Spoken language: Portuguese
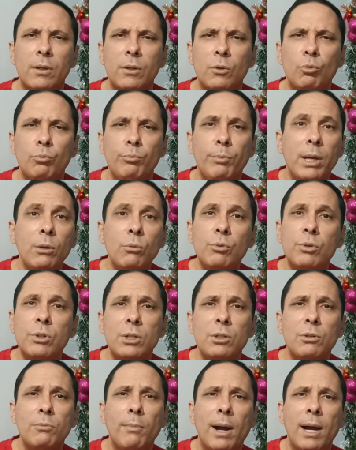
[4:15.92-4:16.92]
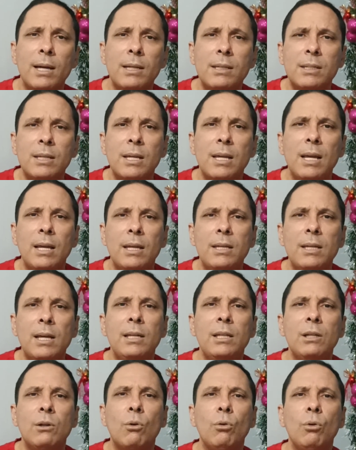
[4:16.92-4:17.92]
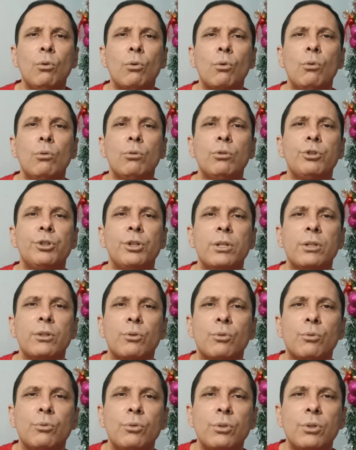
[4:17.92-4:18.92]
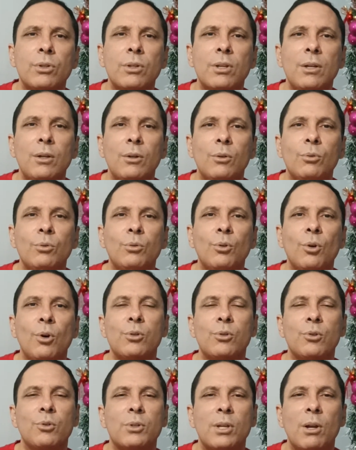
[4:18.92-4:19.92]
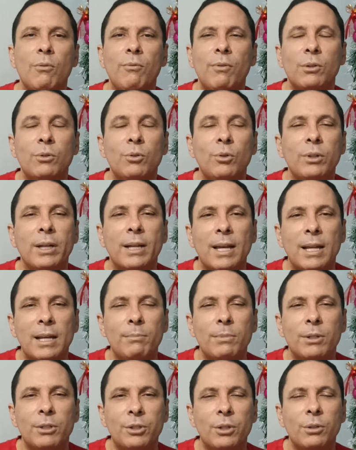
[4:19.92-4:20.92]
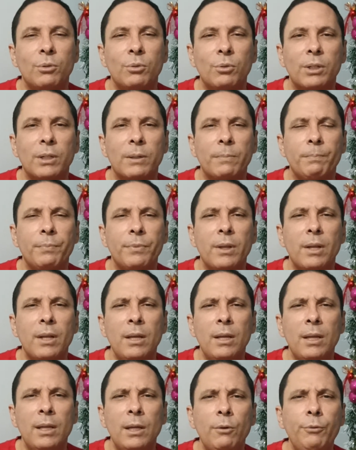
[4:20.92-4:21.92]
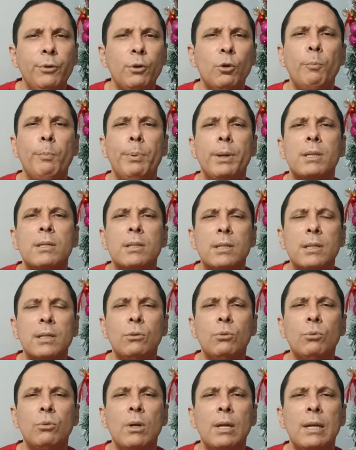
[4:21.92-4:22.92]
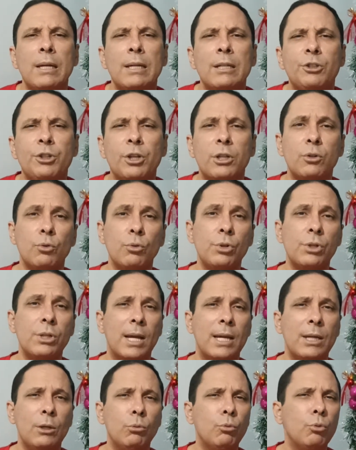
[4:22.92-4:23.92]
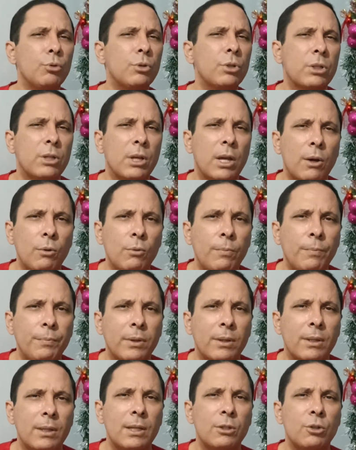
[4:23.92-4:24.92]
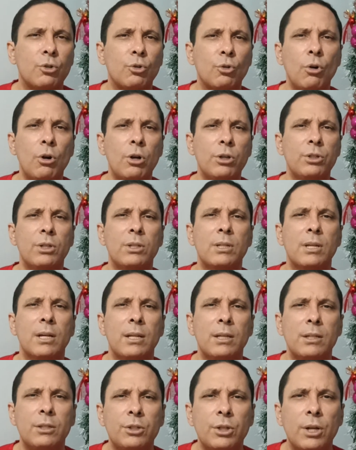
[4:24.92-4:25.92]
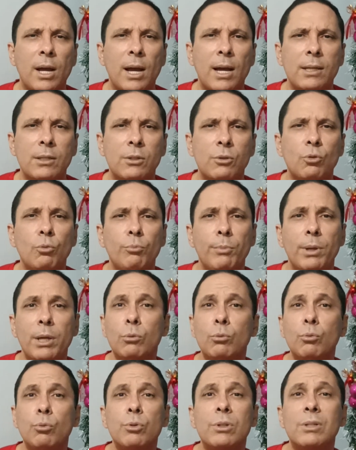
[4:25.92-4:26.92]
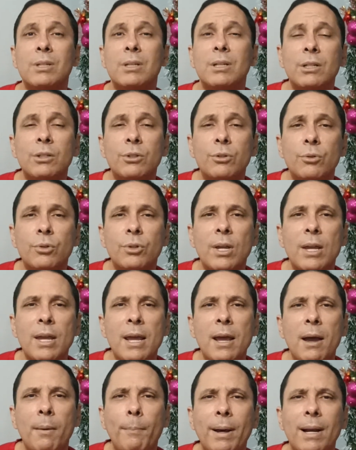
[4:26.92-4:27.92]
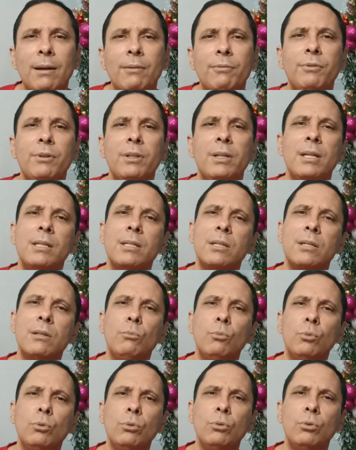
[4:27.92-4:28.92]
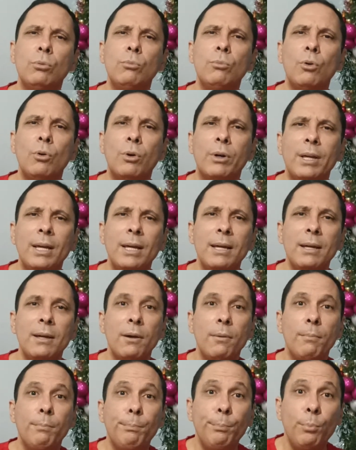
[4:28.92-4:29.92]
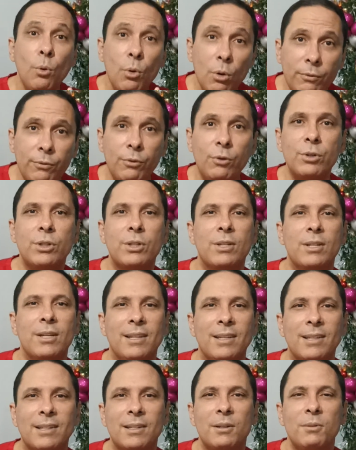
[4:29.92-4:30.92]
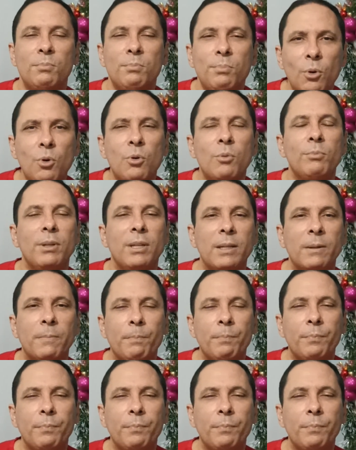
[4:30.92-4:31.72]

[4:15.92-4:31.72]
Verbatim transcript: no meio dos animais, e ali colocou Jesus, o nosso Salvador, naquela manjedoura. Eu fico pensando, Jesus saiu do céu, das hortes celestiais, do meio dos anjos, para vir a esse mundo morrer por você, por mim.